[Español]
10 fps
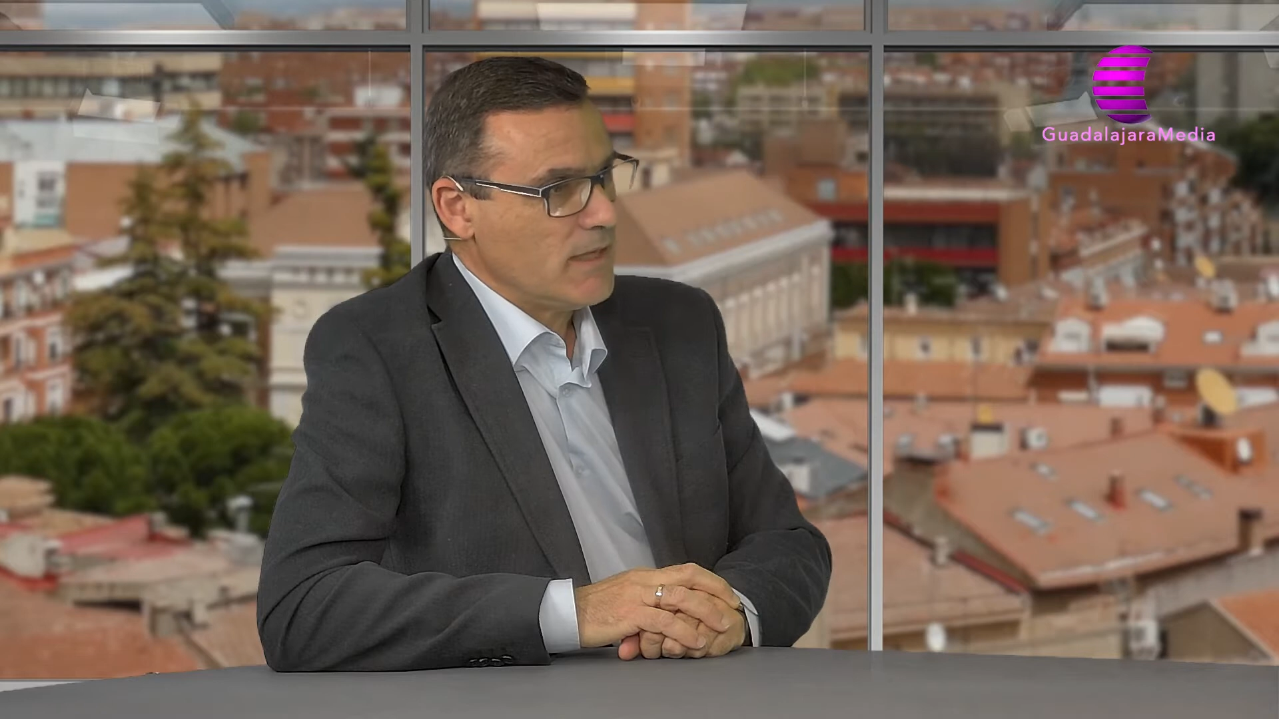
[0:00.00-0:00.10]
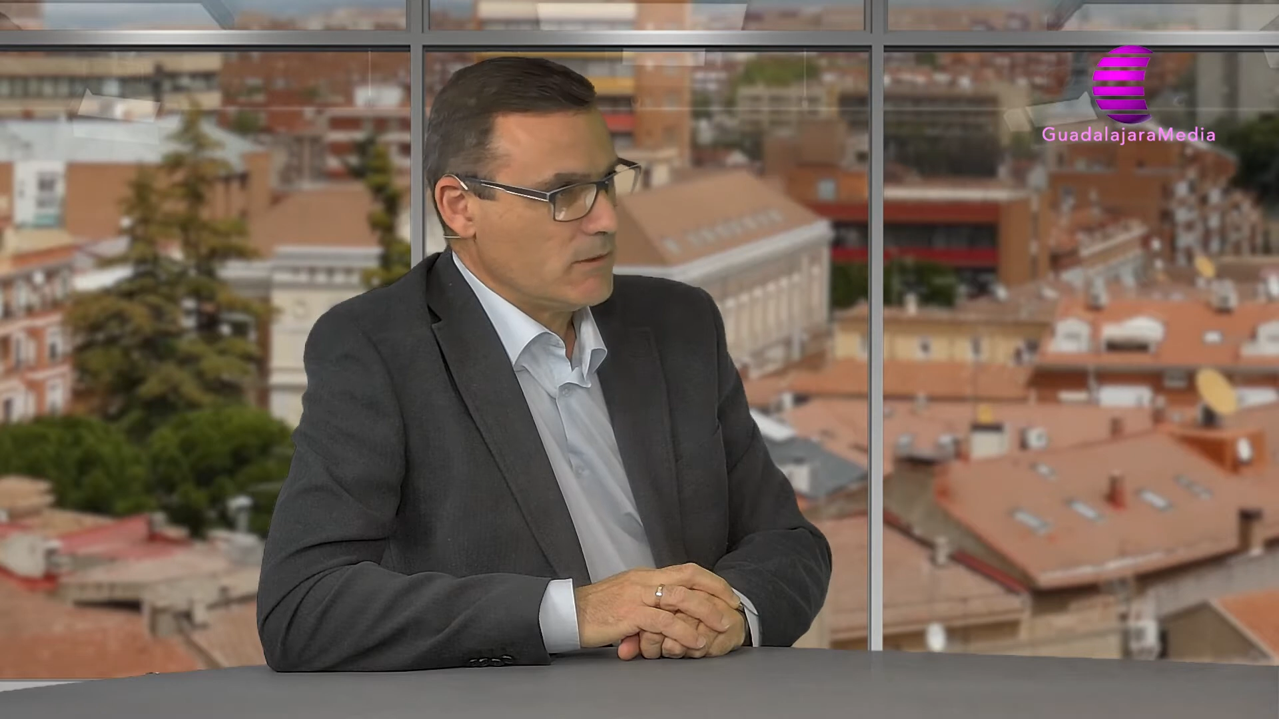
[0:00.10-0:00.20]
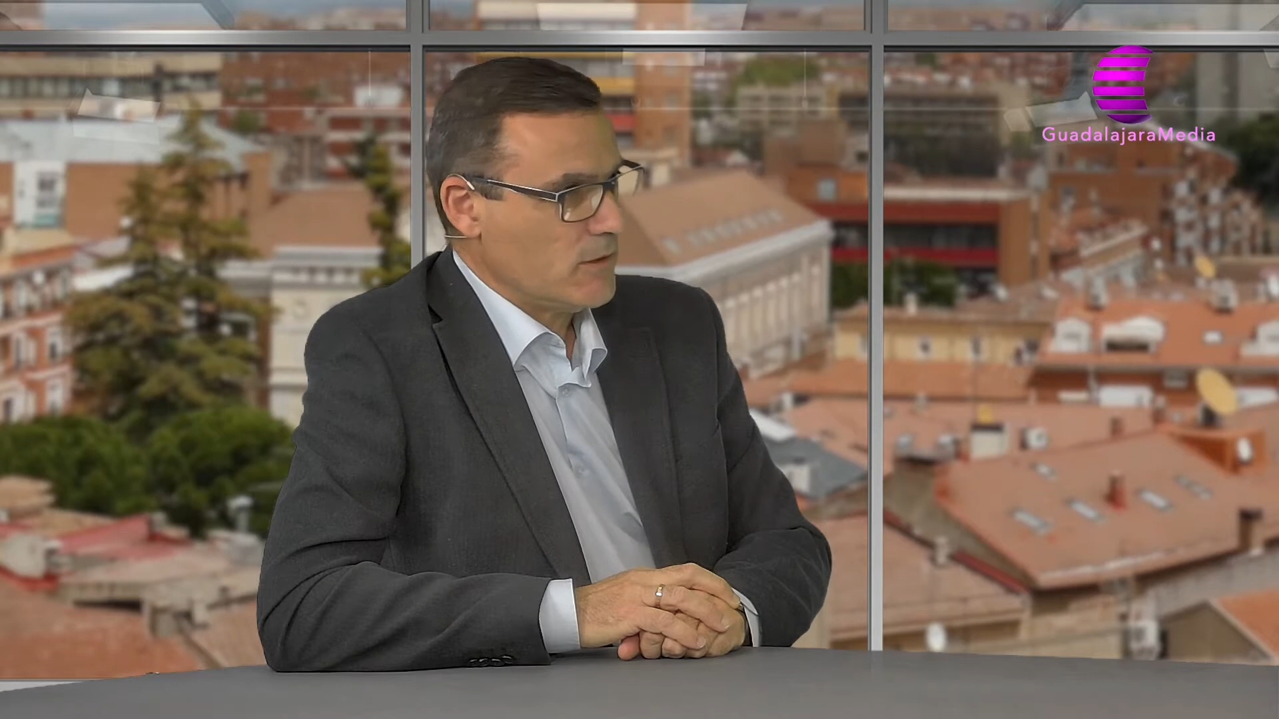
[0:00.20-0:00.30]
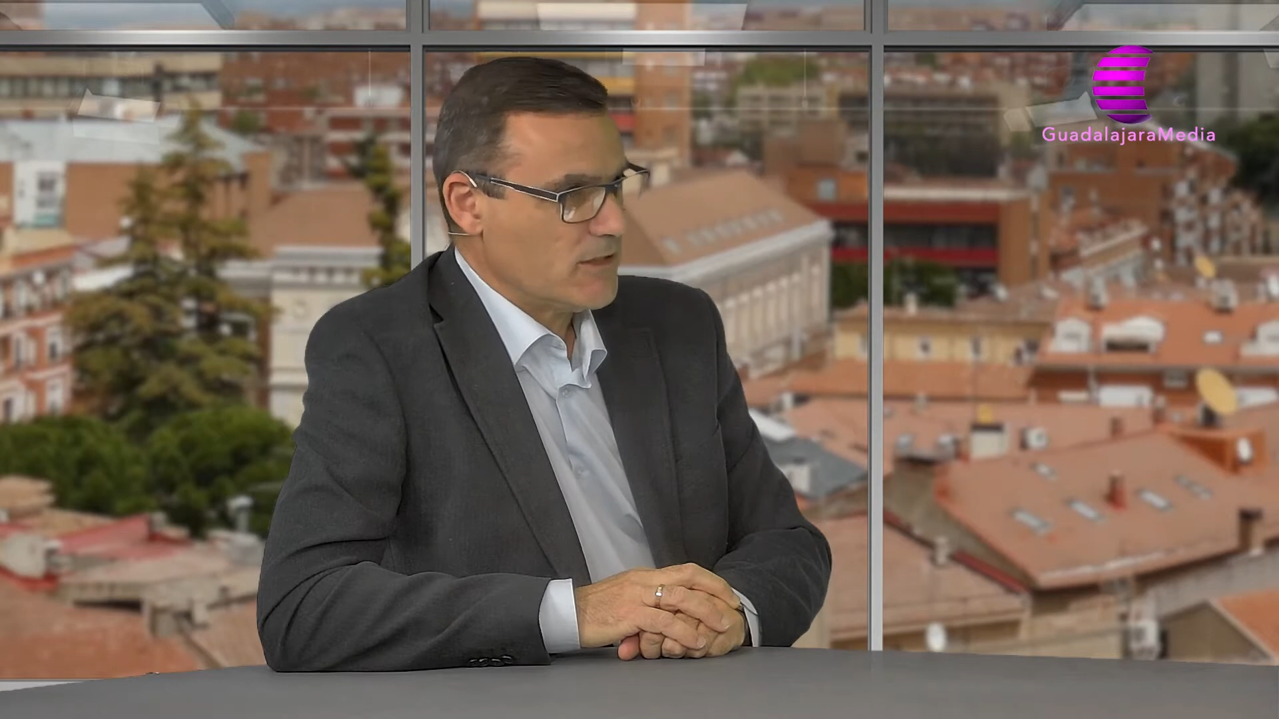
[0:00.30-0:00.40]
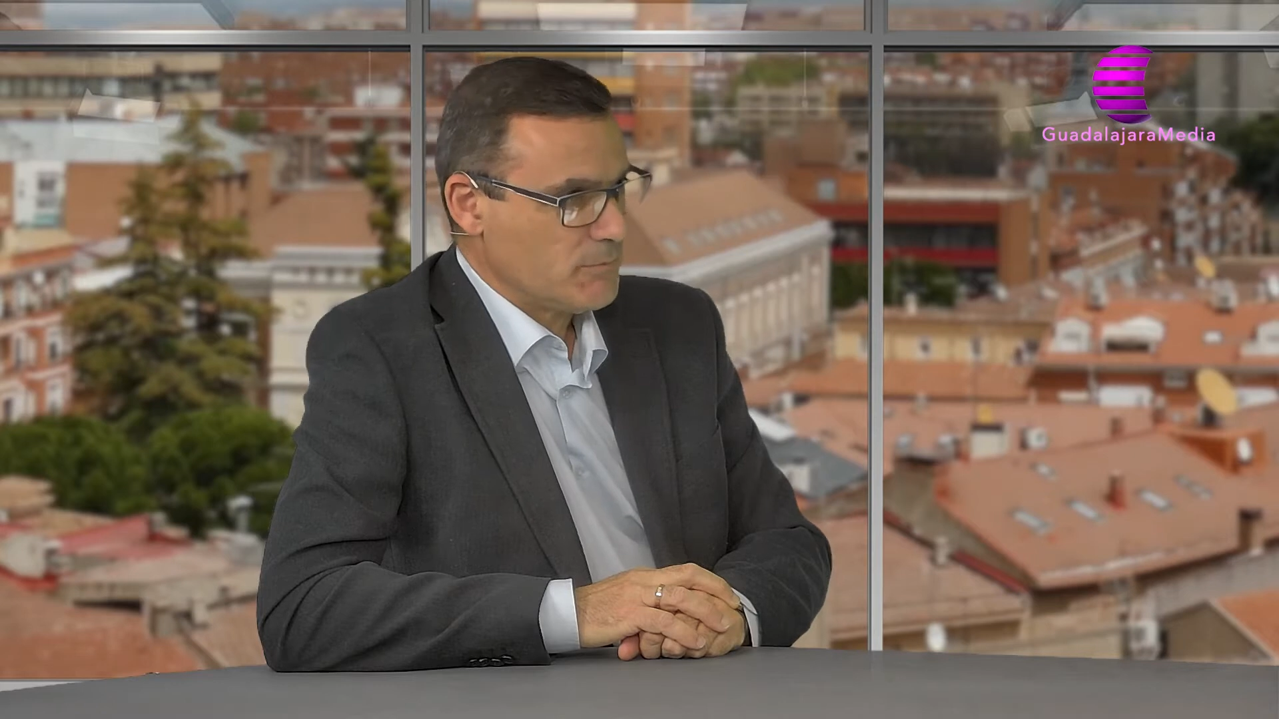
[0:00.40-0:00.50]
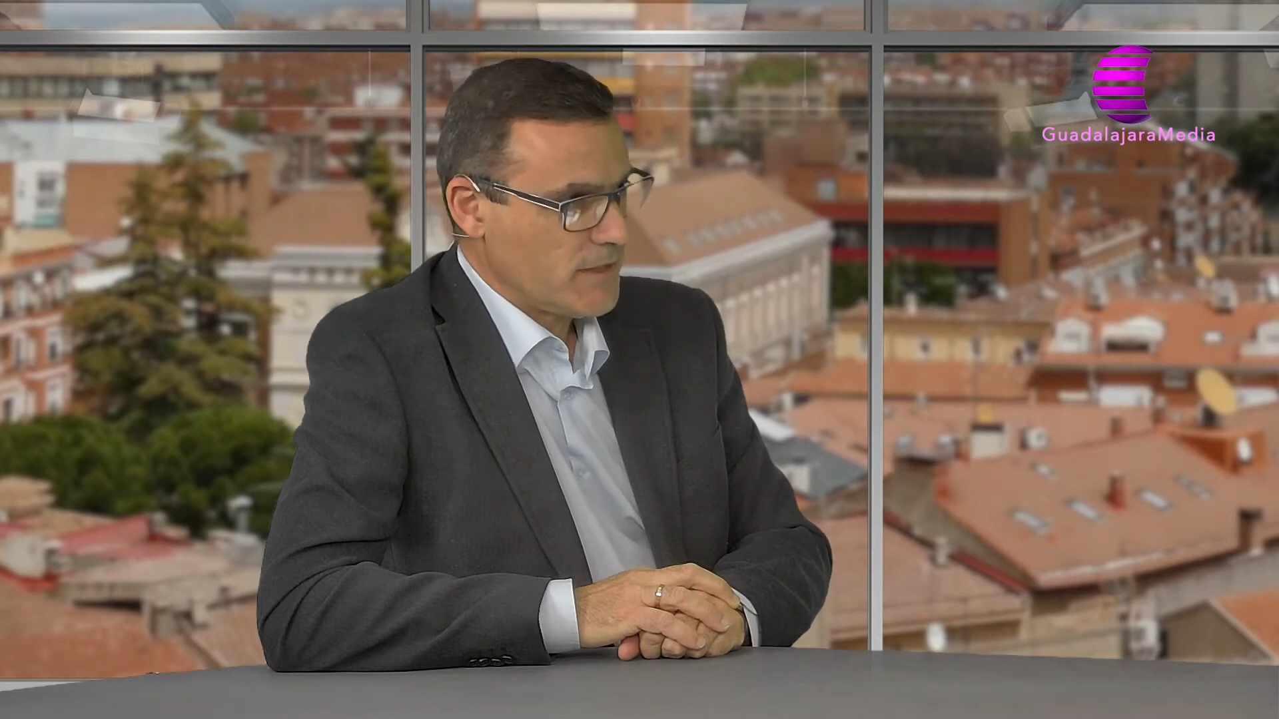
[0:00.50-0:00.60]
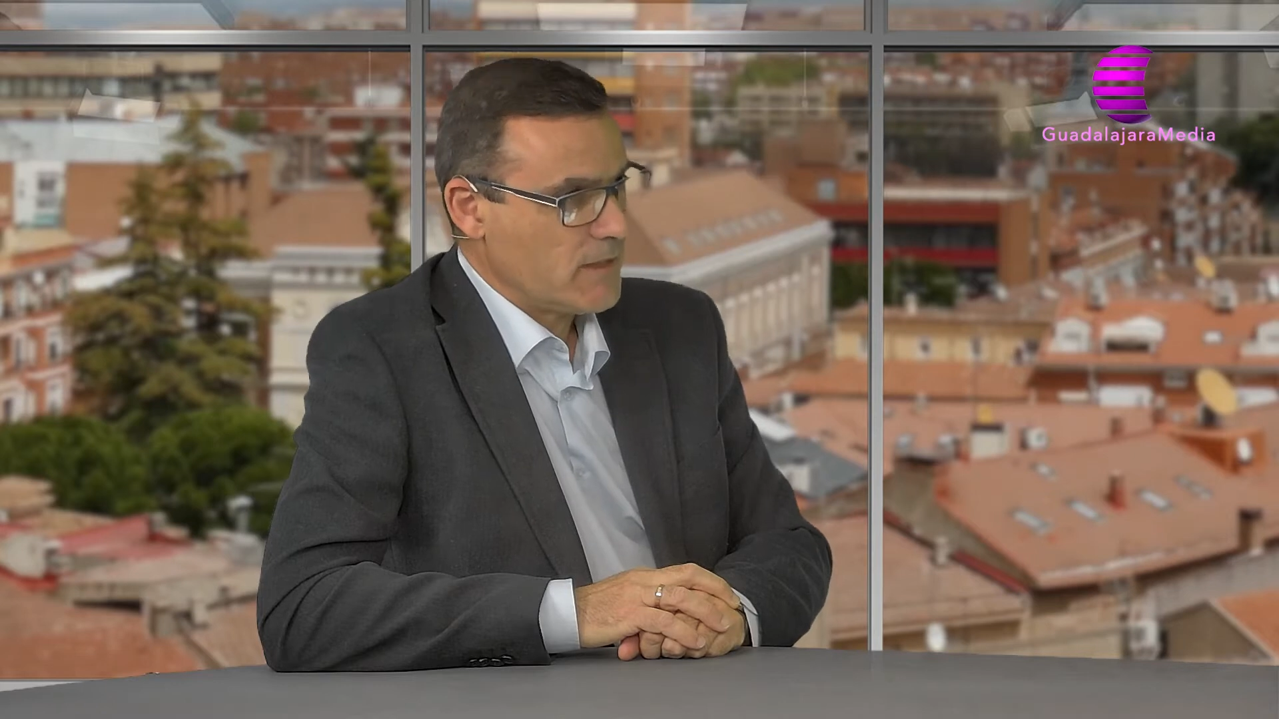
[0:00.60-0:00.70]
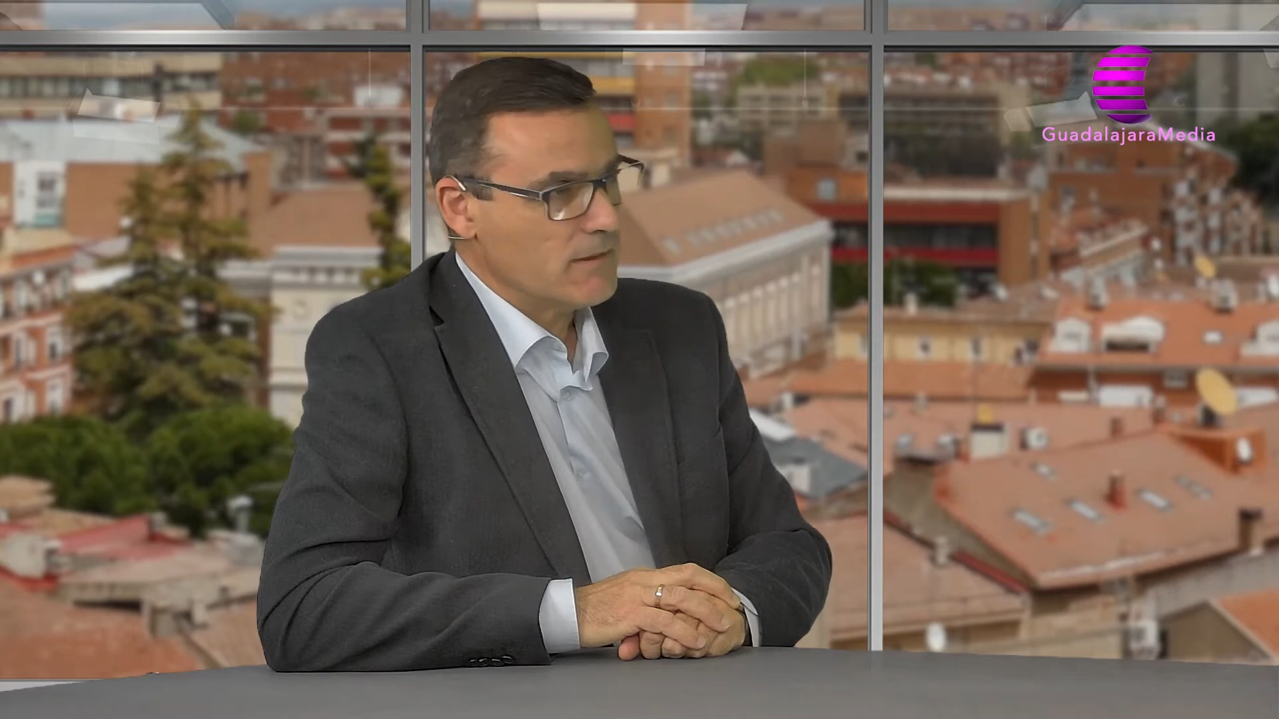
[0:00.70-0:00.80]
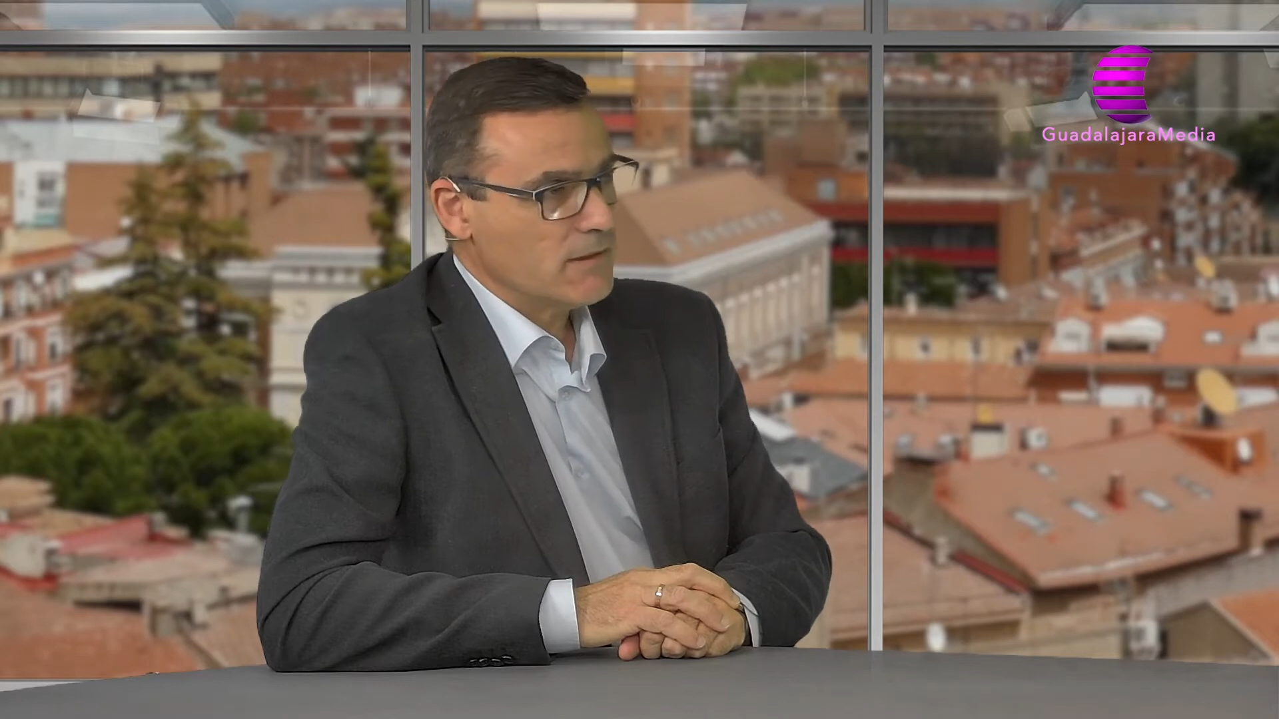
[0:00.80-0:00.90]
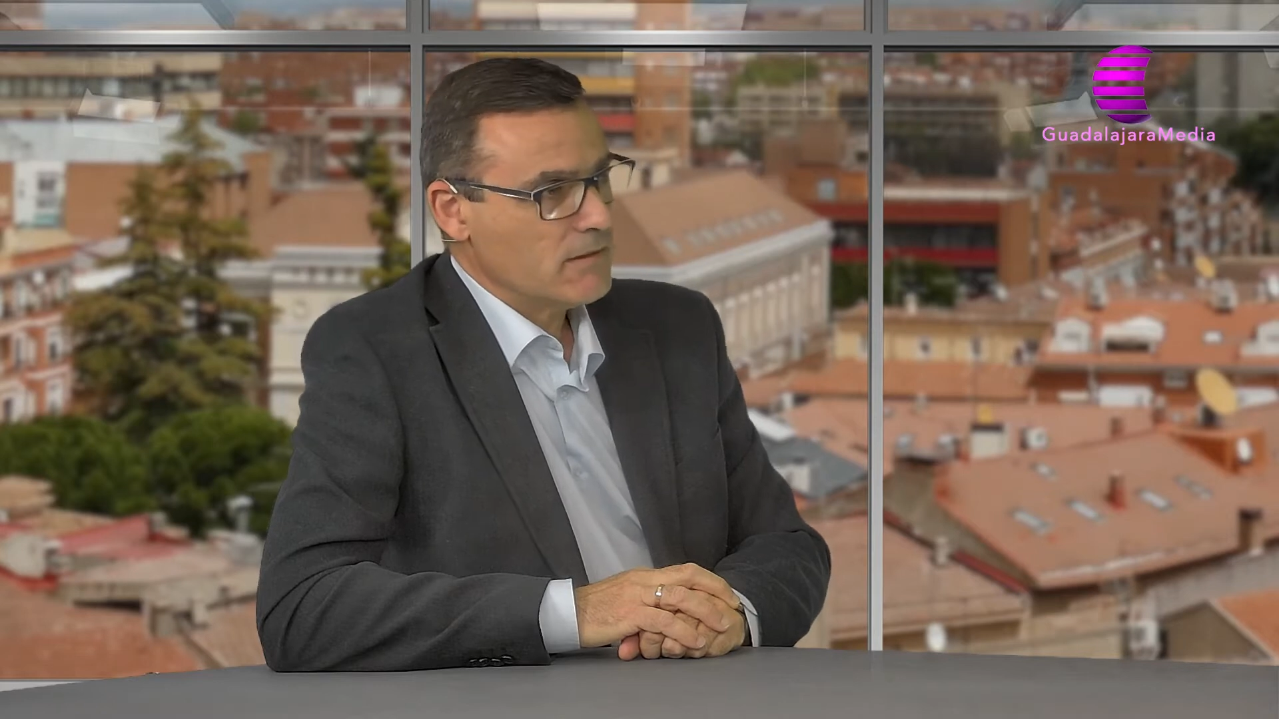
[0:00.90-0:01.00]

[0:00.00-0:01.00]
en toda España.